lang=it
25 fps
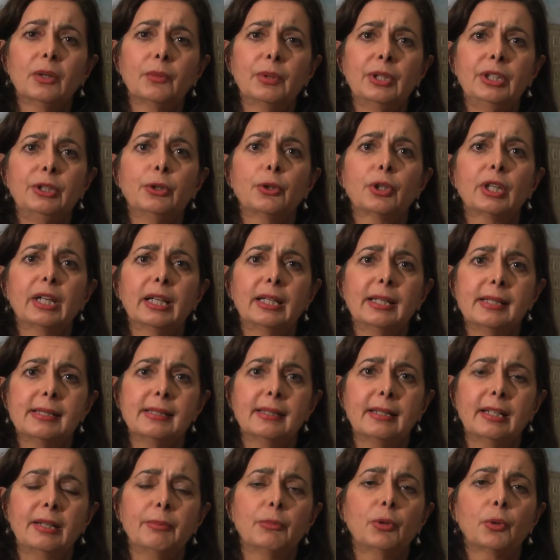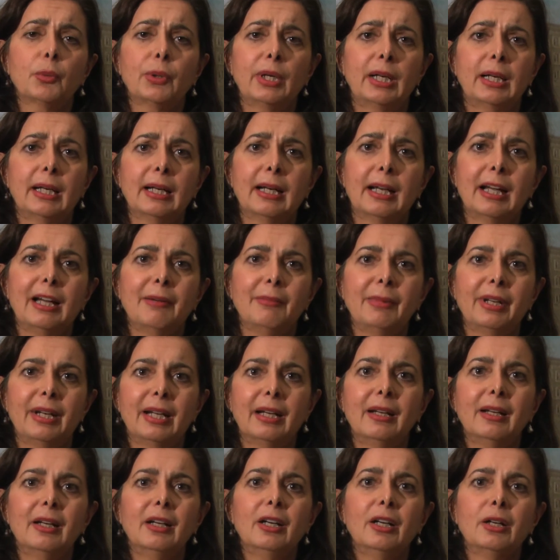Quindi organizzeremo qui alla
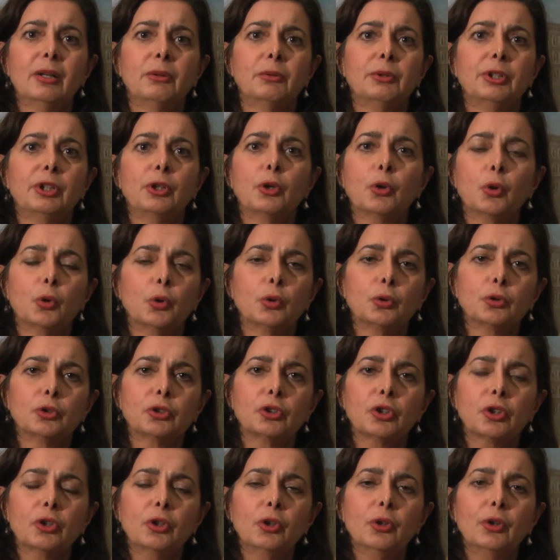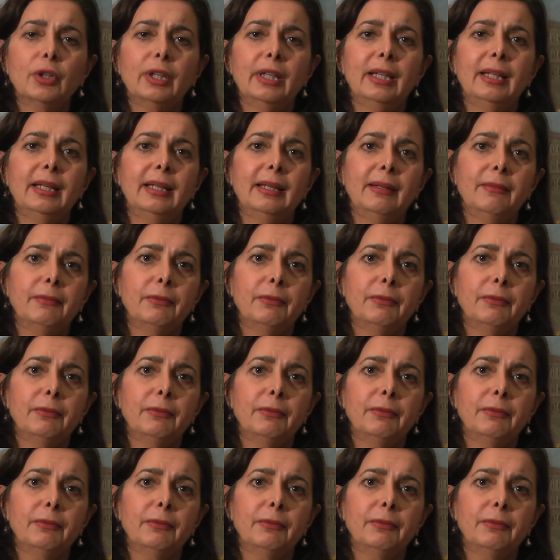Camera un incontro e